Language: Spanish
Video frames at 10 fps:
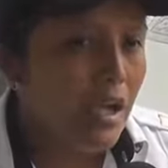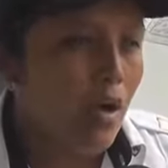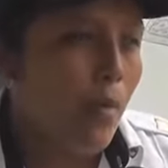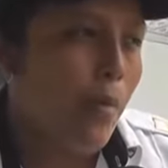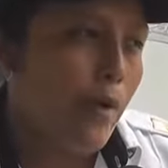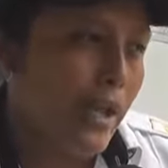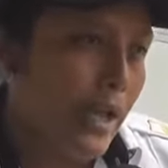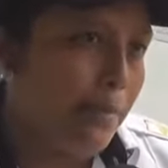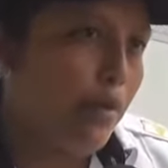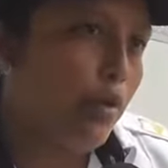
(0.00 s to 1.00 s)
como por
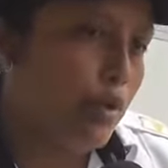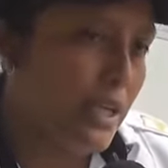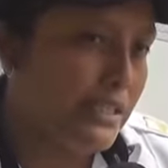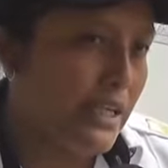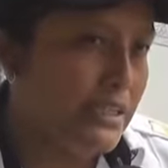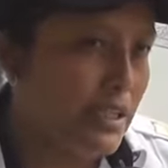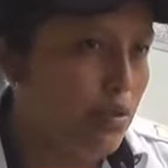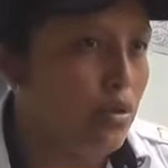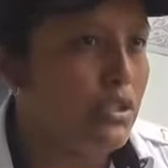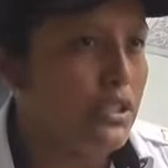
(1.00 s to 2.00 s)
ejemplo que utilicen el
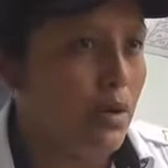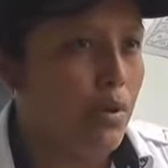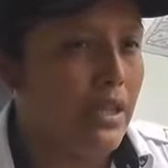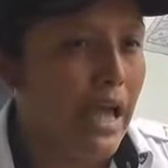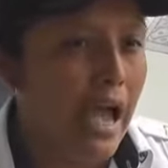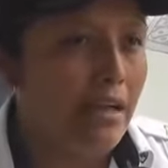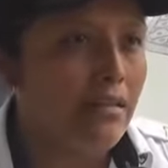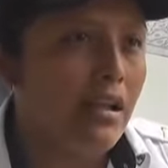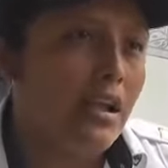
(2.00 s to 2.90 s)
cinturón de seguridad,